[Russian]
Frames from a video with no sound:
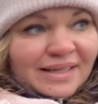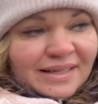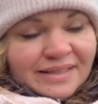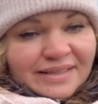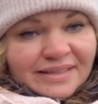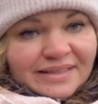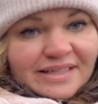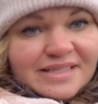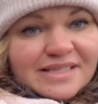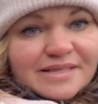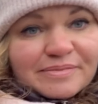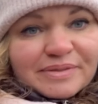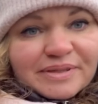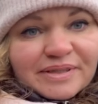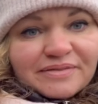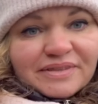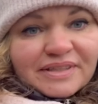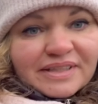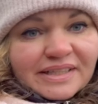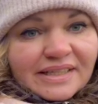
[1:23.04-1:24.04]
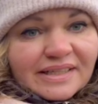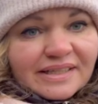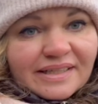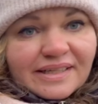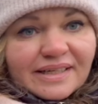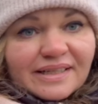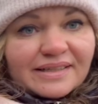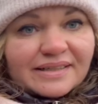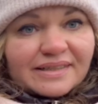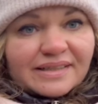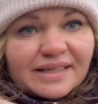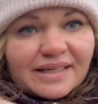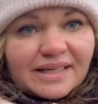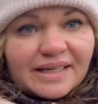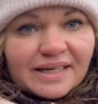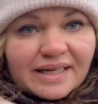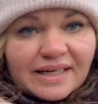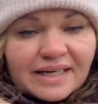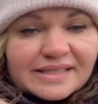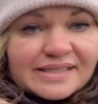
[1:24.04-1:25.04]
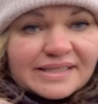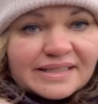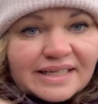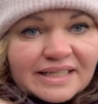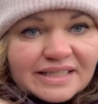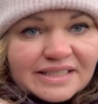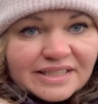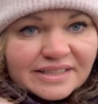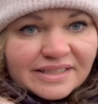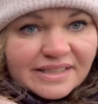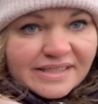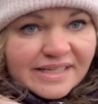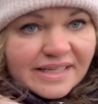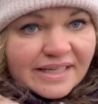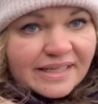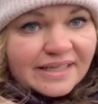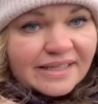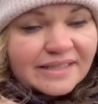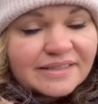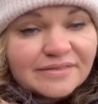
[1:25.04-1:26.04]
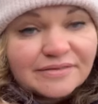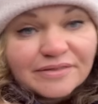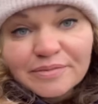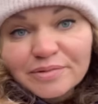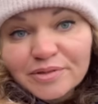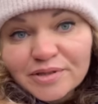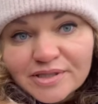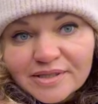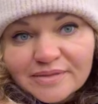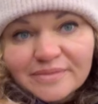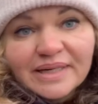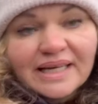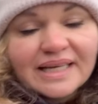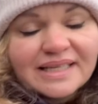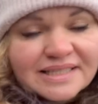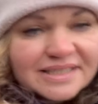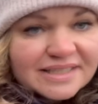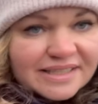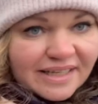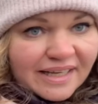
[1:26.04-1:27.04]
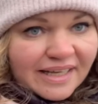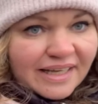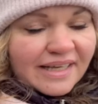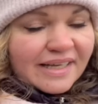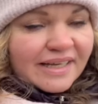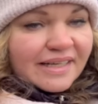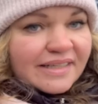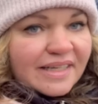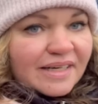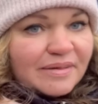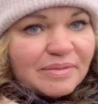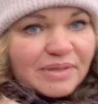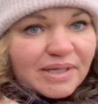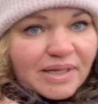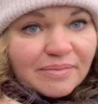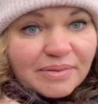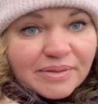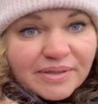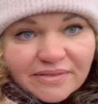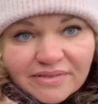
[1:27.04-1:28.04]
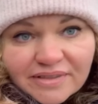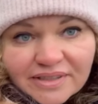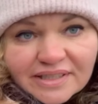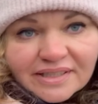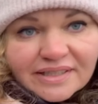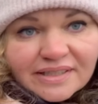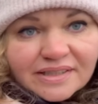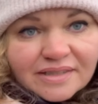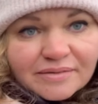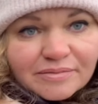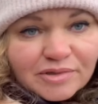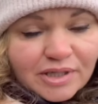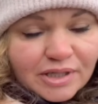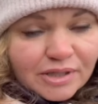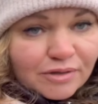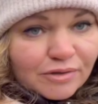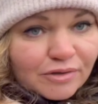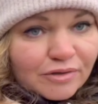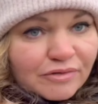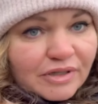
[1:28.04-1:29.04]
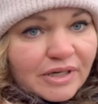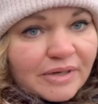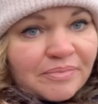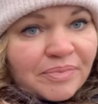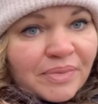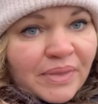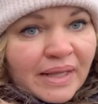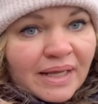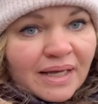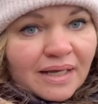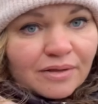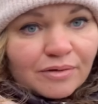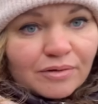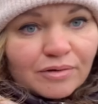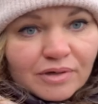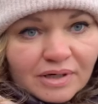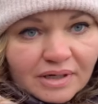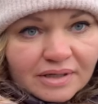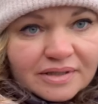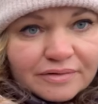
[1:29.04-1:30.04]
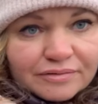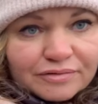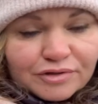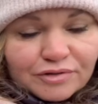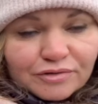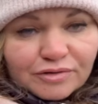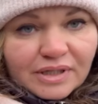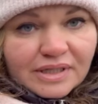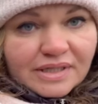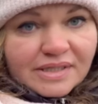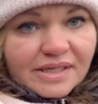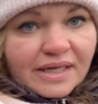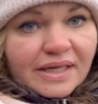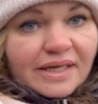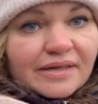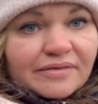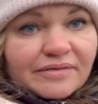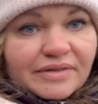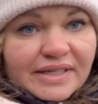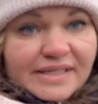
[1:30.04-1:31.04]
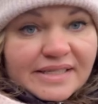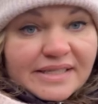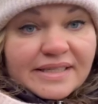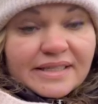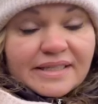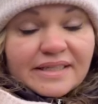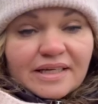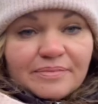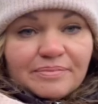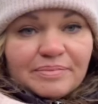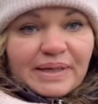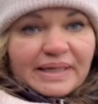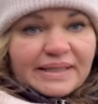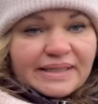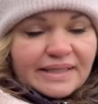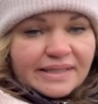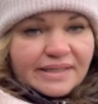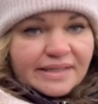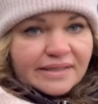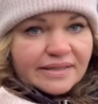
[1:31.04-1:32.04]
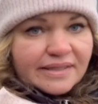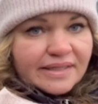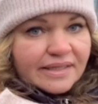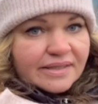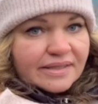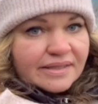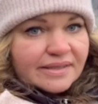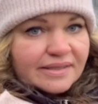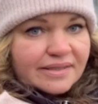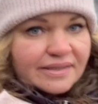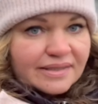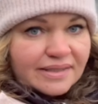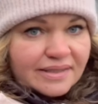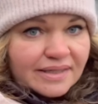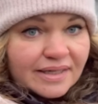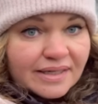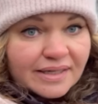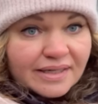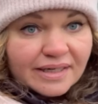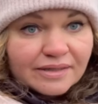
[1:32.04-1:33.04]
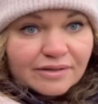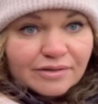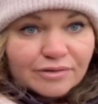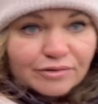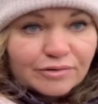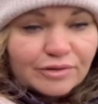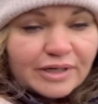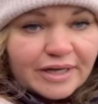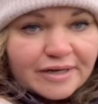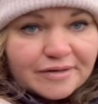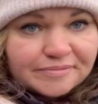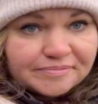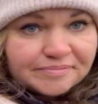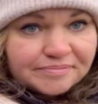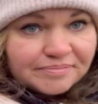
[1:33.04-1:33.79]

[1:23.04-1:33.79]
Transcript: Если бы, наверное, я озадачилась этим вопросом раньше, я была бы, наверное, к этому готова. Но как-то вот у нас в России опять-таки нет э, контроля